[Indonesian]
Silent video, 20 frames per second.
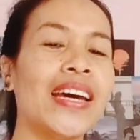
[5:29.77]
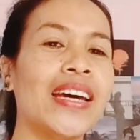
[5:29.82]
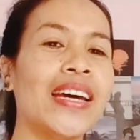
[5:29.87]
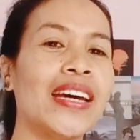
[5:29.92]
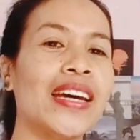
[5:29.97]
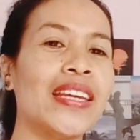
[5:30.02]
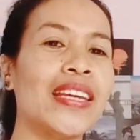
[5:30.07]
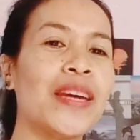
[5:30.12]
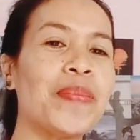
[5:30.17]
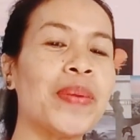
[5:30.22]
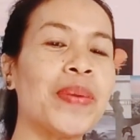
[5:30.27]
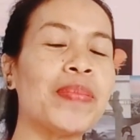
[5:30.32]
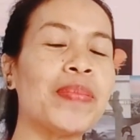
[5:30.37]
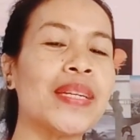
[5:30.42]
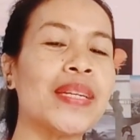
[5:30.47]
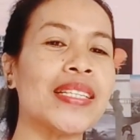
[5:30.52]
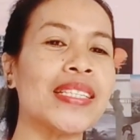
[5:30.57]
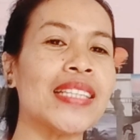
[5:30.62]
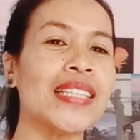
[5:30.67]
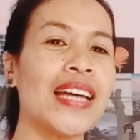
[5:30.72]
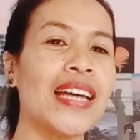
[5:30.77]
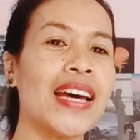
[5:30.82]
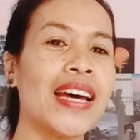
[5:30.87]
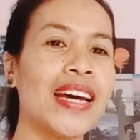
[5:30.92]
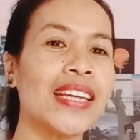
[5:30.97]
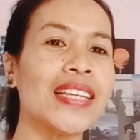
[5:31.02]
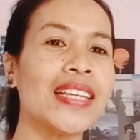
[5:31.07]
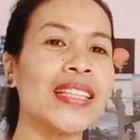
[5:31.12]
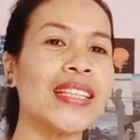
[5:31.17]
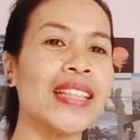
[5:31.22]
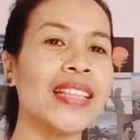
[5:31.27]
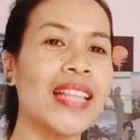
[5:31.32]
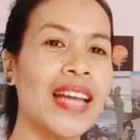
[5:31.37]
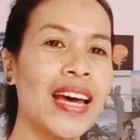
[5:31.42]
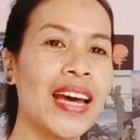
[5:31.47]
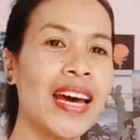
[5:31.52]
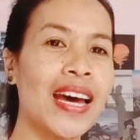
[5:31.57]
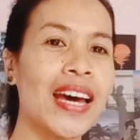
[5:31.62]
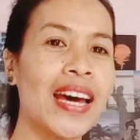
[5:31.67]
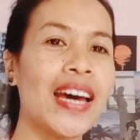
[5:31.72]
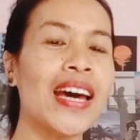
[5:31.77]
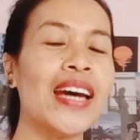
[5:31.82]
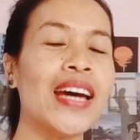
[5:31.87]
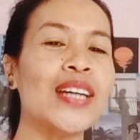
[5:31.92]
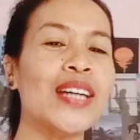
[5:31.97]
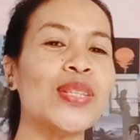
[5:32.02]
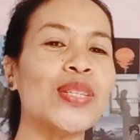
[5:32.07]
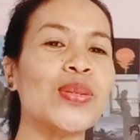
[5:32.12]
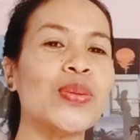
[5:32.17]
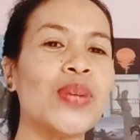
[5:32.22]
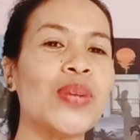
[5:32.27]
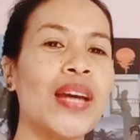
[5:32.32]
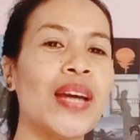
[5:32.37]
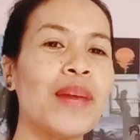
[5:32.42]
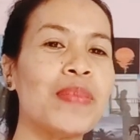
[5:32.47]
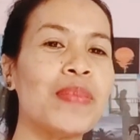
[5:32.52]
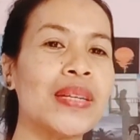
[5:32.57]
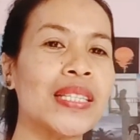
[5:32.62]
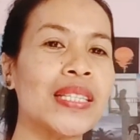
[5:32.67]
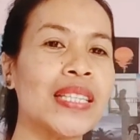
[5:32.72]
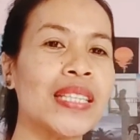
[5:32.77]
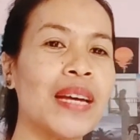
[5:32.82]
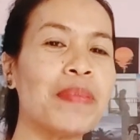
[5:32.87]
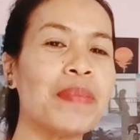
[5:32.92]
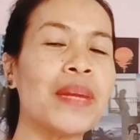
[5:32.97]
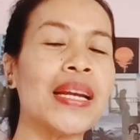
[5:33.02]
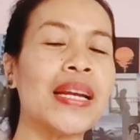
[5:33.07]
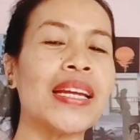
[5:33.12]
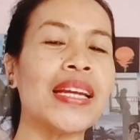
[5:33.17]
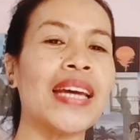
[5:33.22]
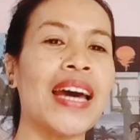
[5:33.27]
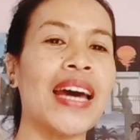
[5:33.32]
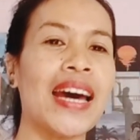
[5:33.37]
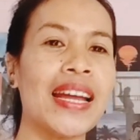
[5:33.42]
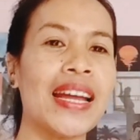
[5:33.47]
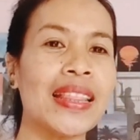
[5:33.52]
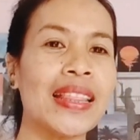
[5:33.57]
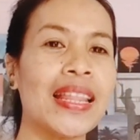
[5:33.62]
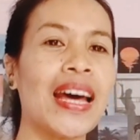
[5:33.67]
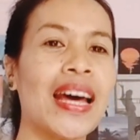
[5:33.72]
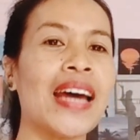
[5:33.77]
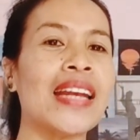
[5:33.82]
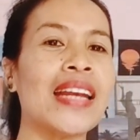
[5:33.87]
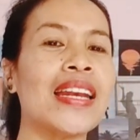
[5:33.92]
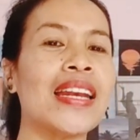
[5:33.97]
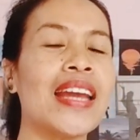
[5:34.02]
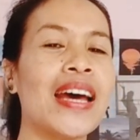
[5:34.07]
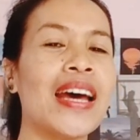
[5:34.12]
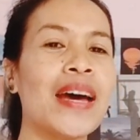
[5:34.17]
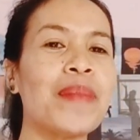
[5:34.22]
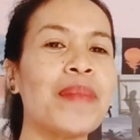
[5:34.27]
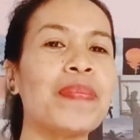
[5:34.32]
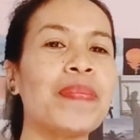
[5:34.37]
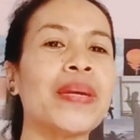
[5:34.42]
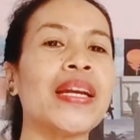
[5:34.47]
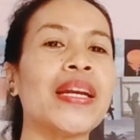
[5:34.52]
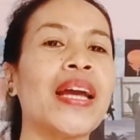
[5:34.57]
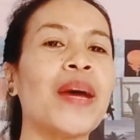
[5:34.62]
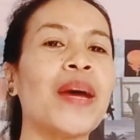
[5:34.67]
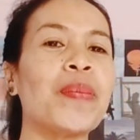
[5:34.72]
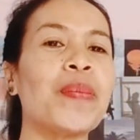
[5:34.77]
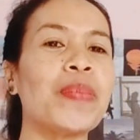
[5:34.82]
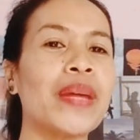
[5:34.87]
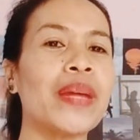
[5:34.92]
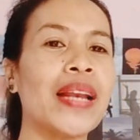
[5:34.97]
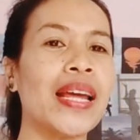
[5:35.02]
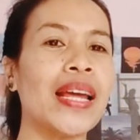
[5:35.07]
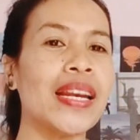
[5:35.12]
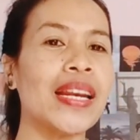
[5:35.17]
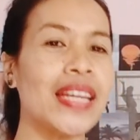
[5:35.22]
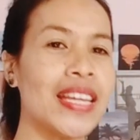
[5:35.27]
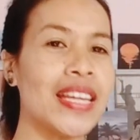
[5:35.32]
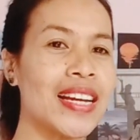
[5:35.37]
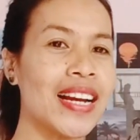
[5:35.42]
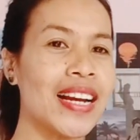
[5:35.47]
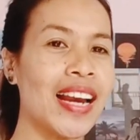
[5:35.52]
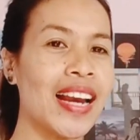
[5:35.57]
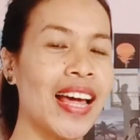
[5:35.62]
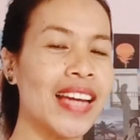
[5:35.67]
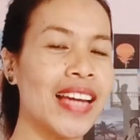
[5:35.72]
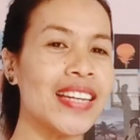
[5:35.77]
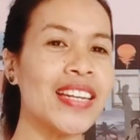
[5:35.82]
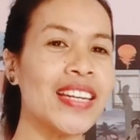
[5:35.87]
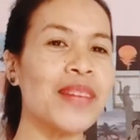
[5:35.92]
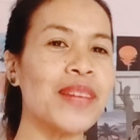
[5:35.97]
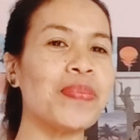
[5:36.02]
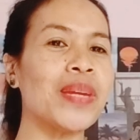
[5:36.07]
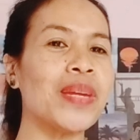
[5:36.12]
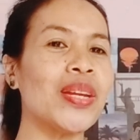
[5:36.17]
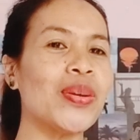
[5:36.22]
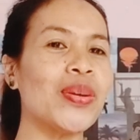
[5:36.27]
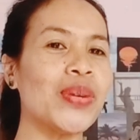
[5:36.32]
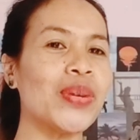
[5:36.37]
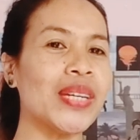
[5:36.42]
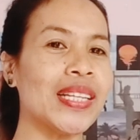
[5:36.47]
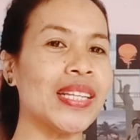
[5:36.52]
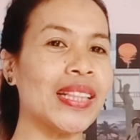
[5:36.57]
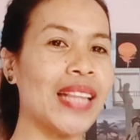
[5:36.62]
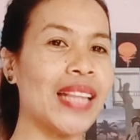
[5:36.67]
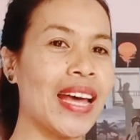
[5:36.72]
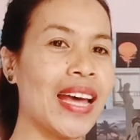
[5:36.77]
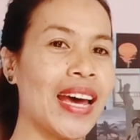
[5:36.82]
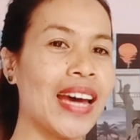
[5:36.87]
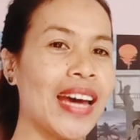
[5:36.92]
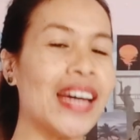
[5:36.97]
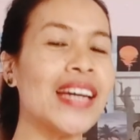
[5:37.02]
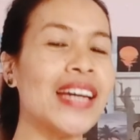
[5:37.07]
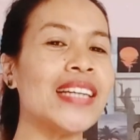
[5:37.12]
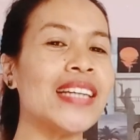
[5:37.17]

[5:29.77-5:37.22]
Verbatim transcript: eh, ya pemirsa kita sudah bisa melihat ada penampilan iklan di video kita